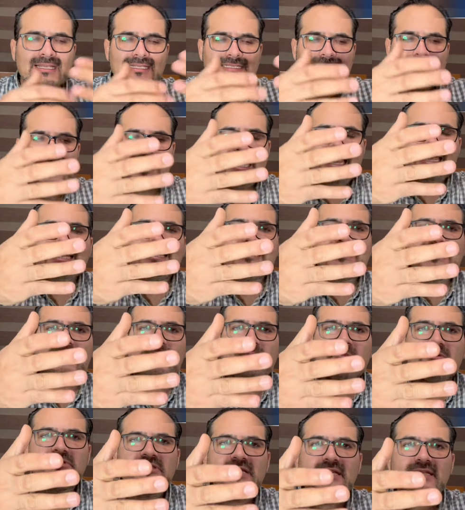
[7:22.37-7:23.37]
ya que
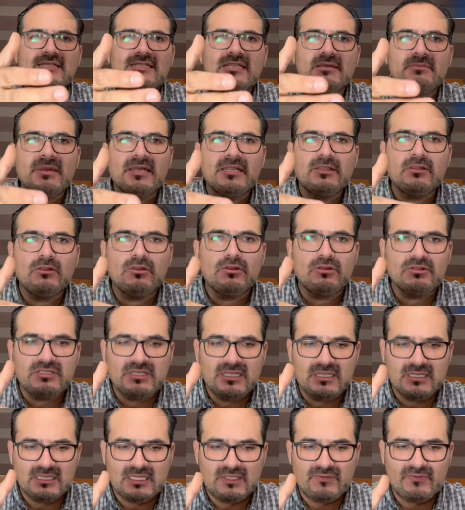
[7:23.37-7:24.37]
entramos a este método
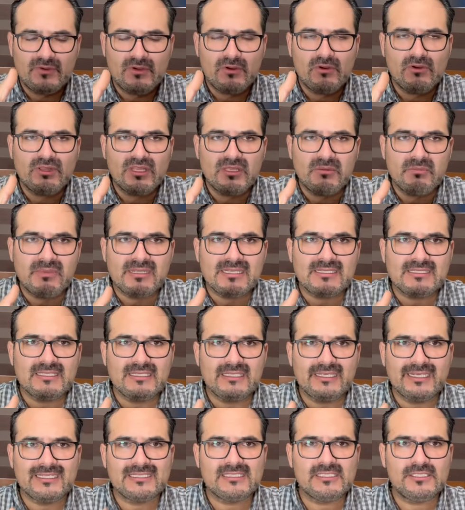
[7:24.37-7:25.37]
científico de
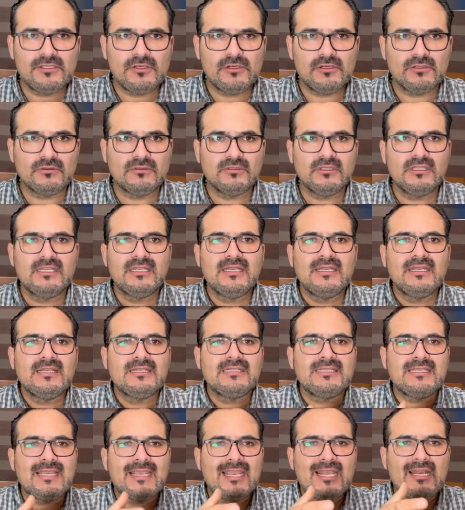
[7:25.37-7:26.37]
investigación,
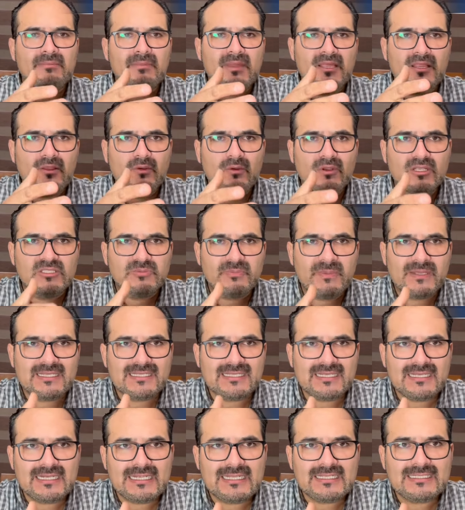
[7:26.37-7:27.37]
ya que el médico
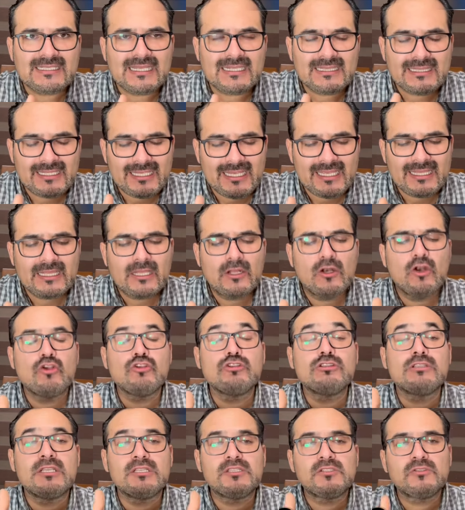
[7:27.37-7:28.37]
especialista tiene
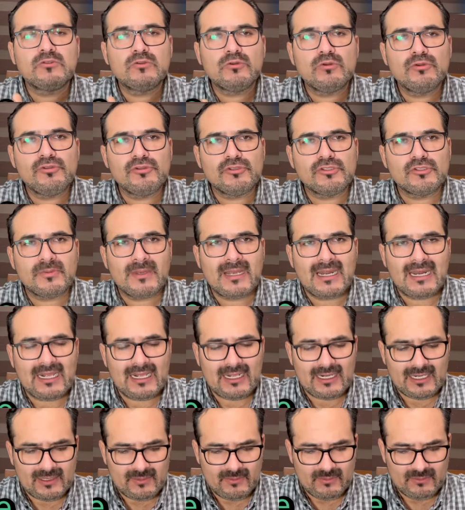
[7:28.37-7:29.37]
los estudios, va
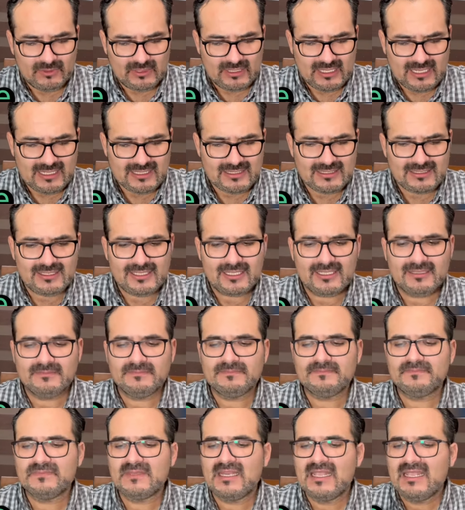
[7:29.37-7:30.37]
la redundancia,
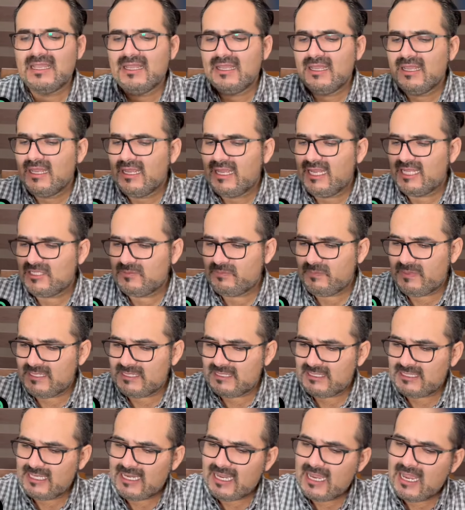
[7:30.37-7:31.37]

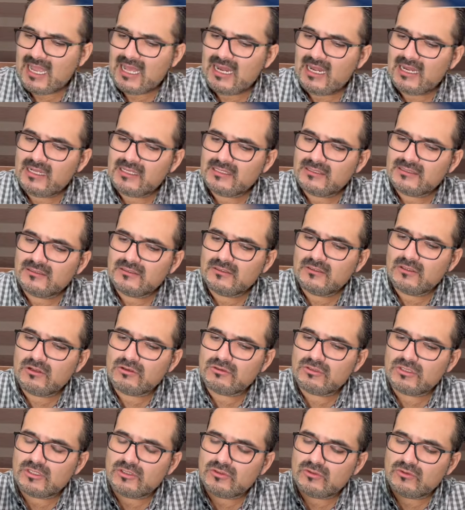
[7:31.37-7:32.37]
especiales,
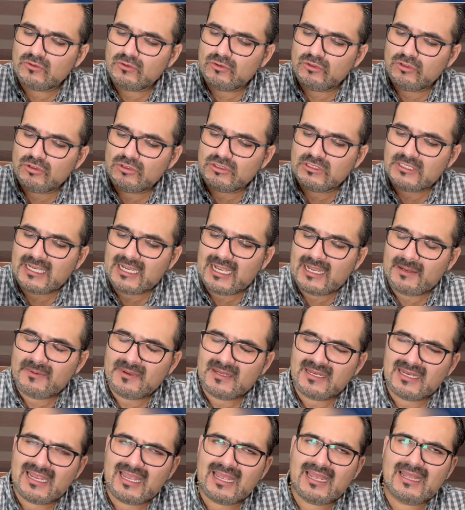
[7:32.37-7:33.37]
los estudios de
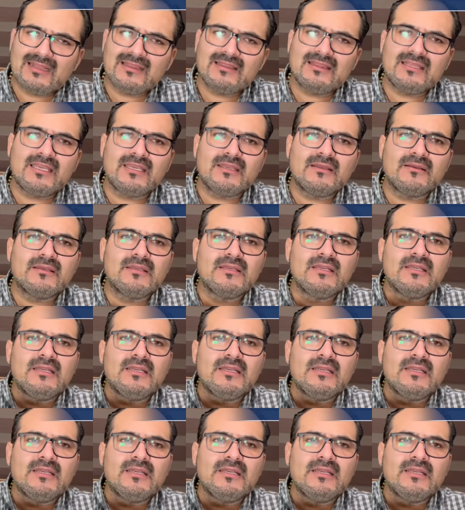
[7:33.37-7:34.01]
gabinete.